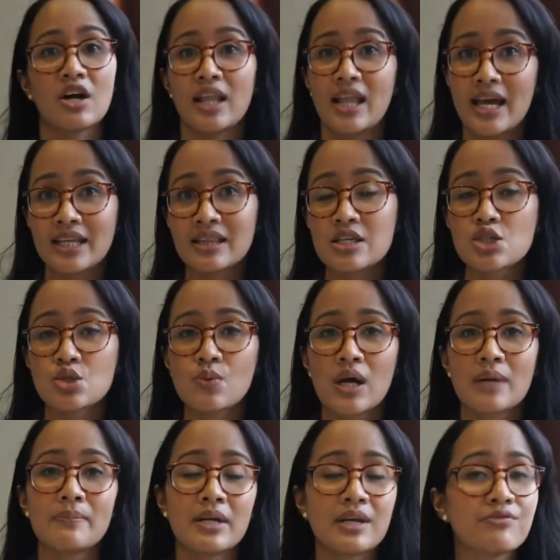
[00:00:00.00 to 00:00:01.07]
like this
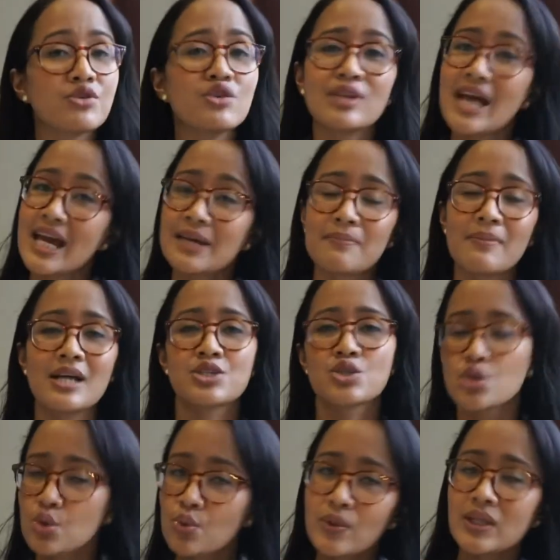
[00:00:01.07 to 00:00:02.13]
one but if you like mask
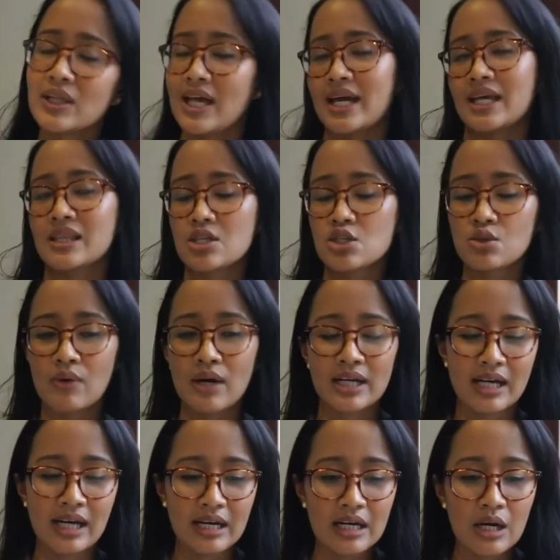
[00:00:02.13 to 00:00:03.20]
you will like this one
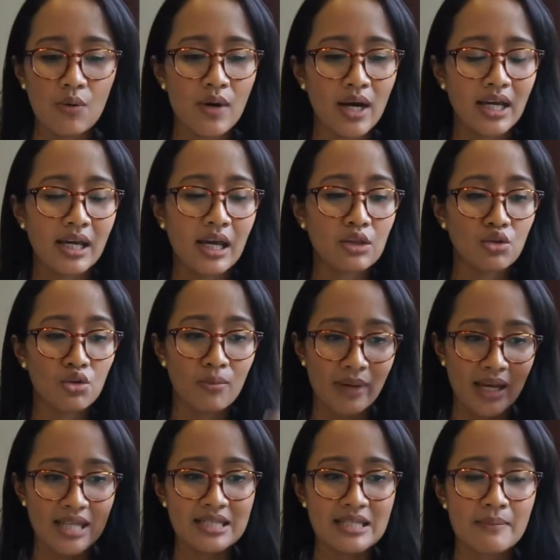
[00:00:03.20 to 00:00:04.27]
karena wanginya itu
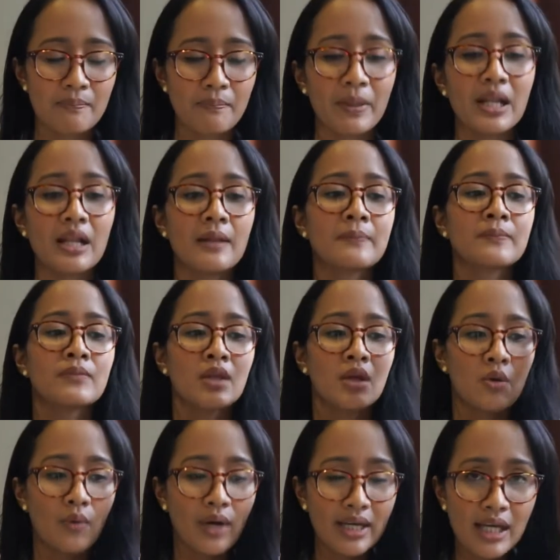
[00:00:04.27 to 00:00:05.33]
lumayan simple
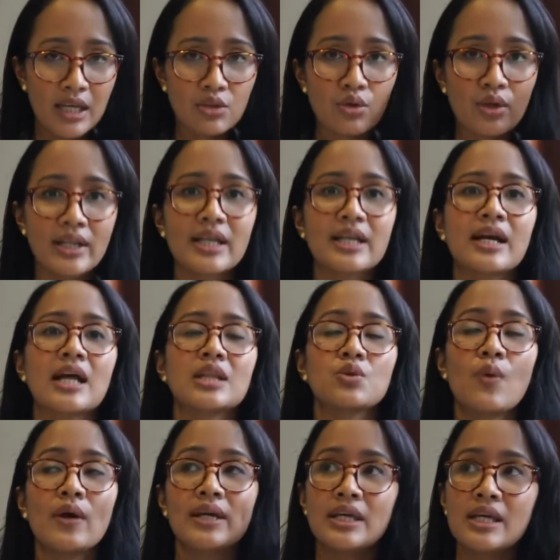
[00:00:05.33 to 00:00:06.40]
wanginya itu clear cut
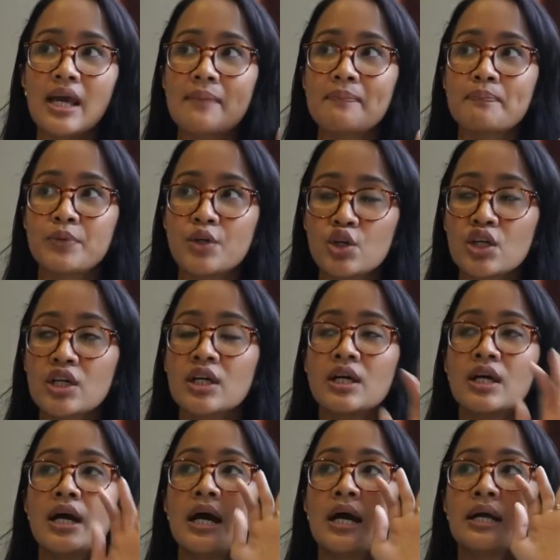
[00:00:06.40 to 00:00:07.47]
wanginya pure
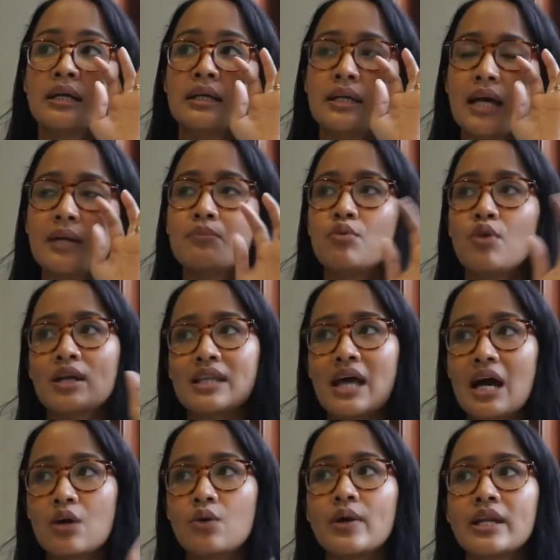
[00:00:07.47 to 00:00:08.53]
dan buat
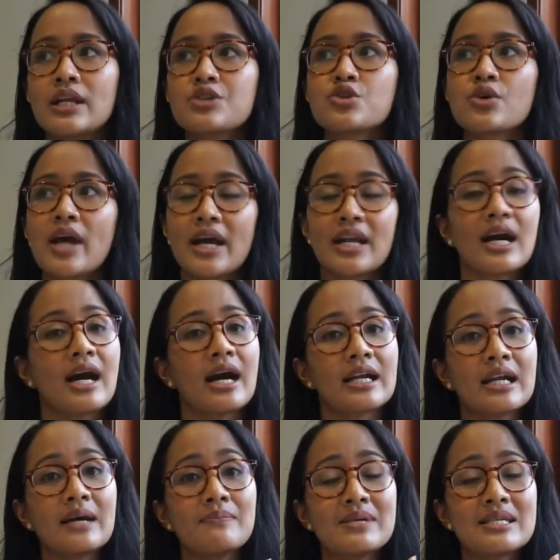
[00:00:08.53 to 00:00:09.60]
aku ini juga enak
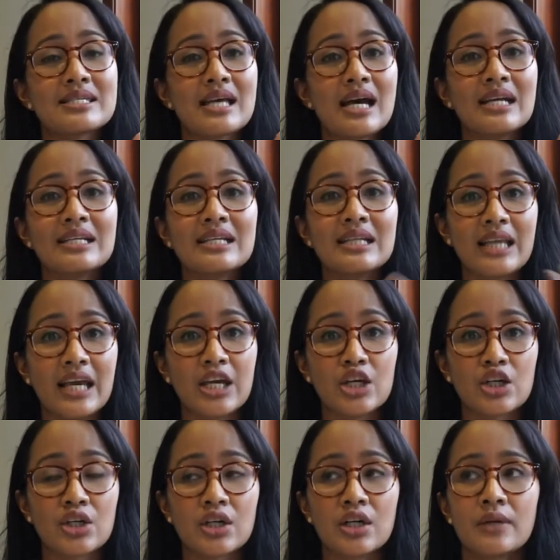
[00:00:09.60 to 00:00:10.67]
karena bisa di
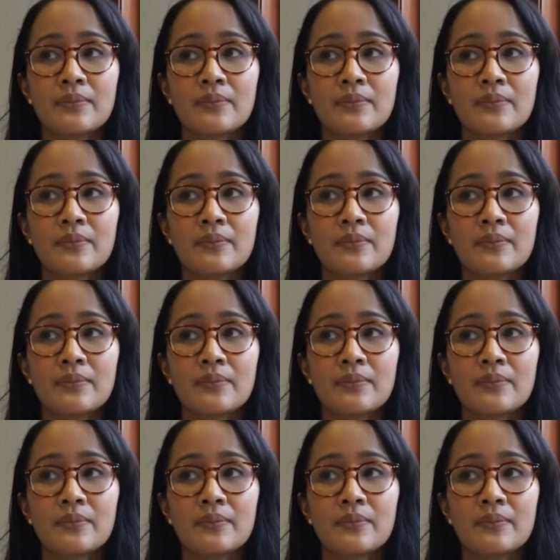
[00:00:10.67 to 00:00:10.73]
layer